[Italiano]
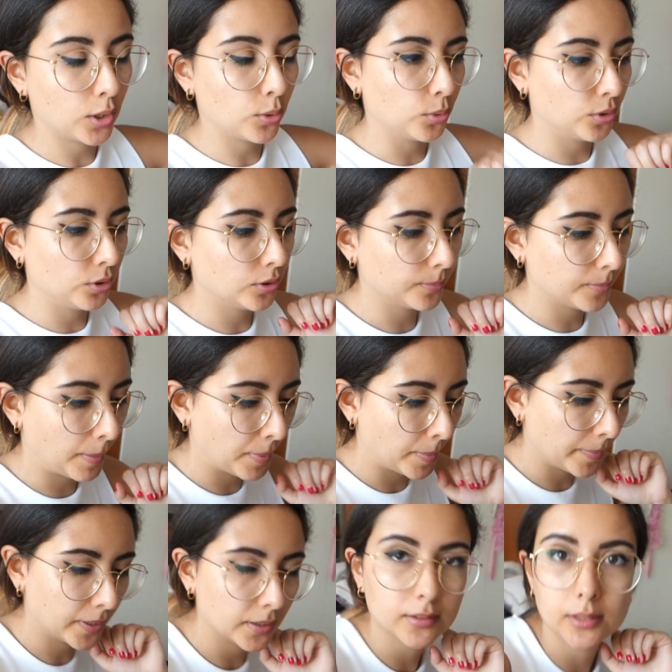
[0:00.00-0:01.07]
a luglio, mamma
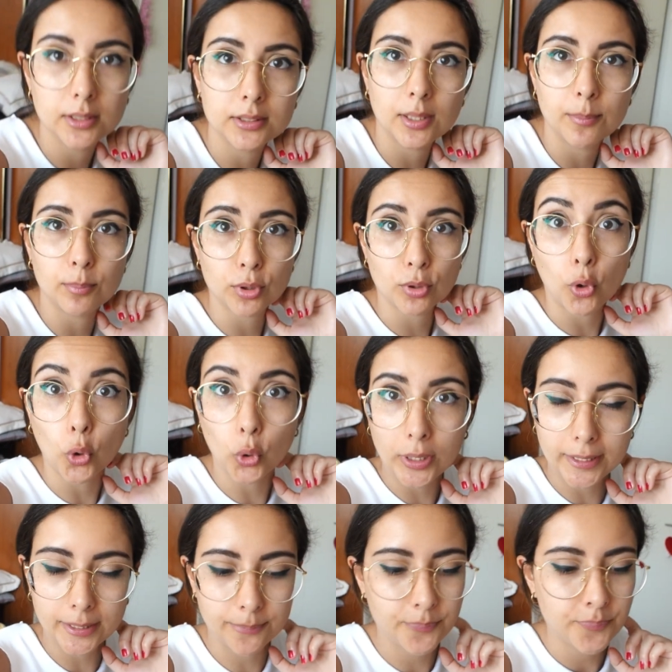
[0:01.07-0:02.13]
mia, il tempo
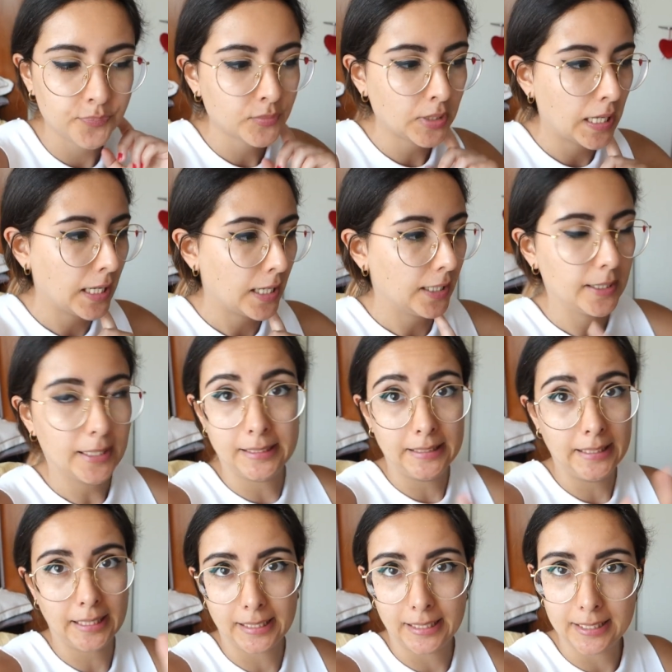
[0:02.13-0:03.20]
corre e
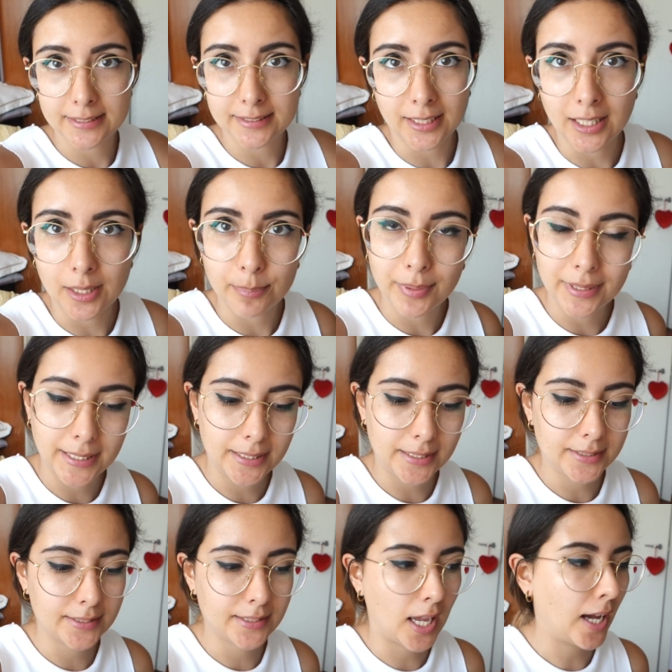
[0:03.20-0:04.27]
dire che l'estate è appena
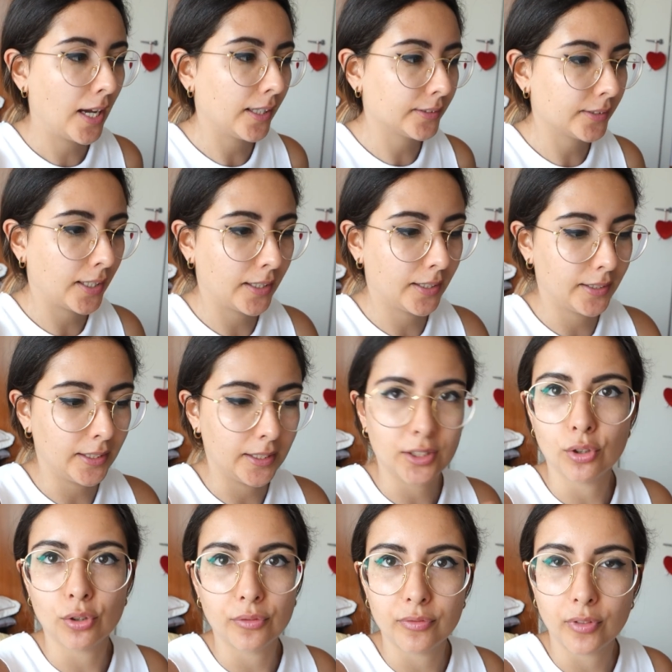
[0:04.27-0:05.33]
iniziata e
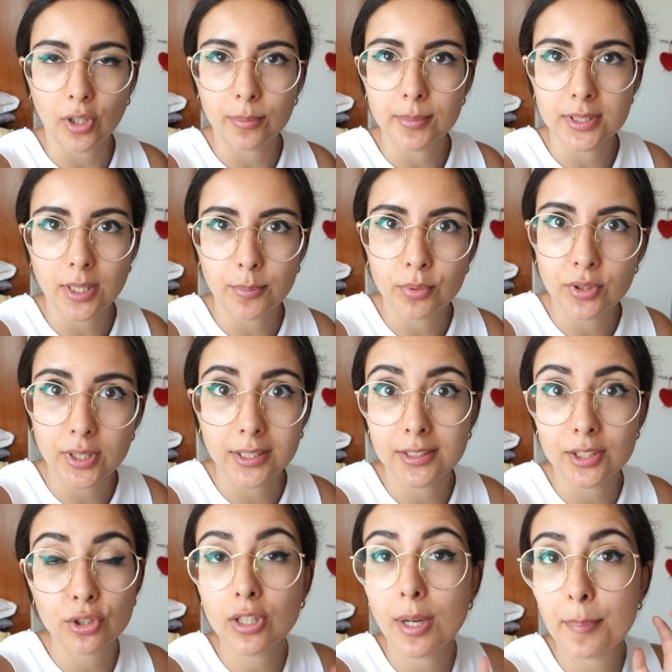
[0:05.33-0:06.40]
io non farò mi sa più
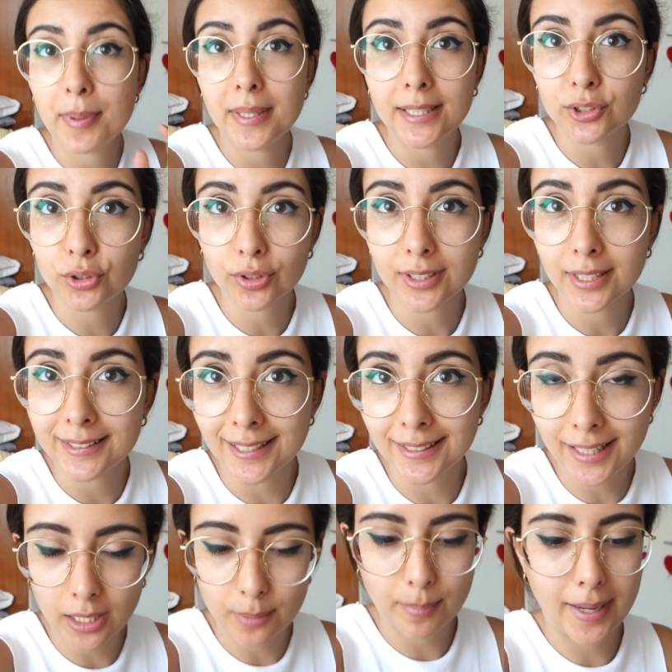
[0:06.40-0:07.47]
niente sono appena tornata
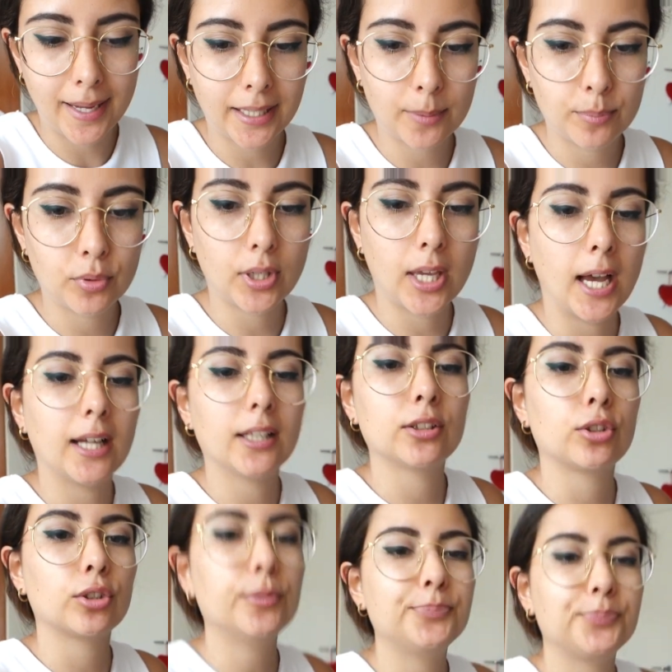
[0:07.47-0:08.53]
dal mare più che
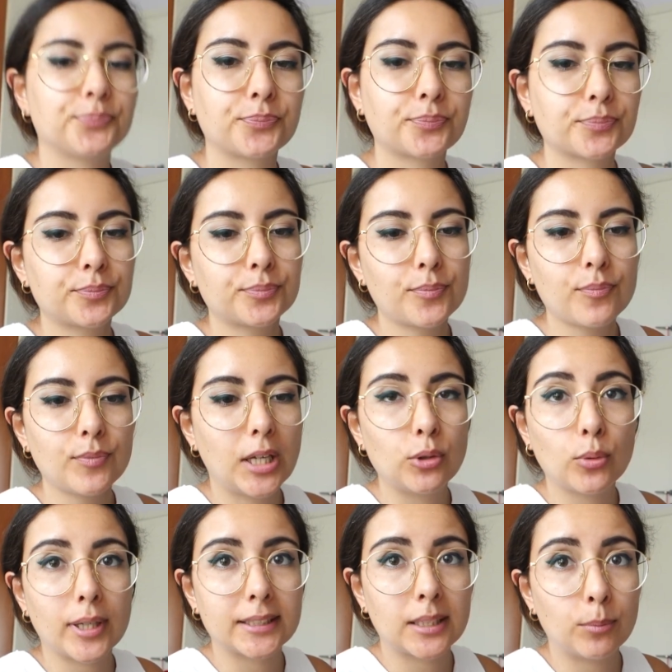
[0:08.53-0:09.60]
altro è
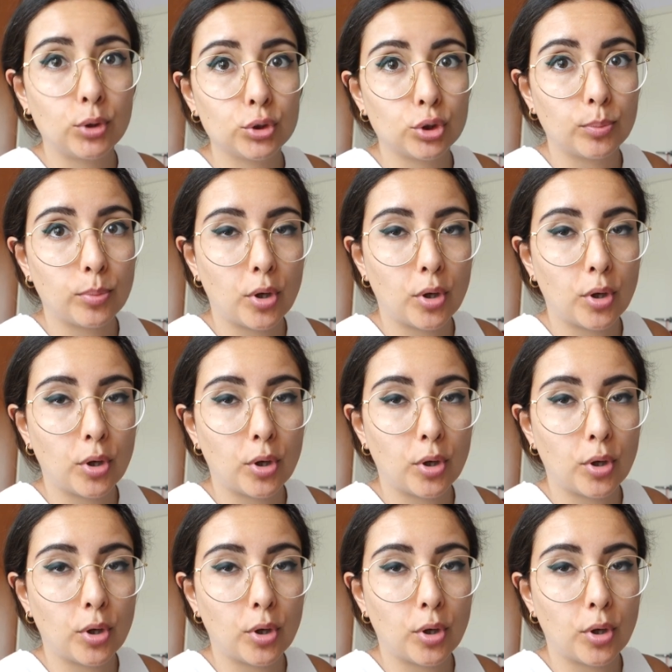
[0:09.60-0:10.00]
durata molto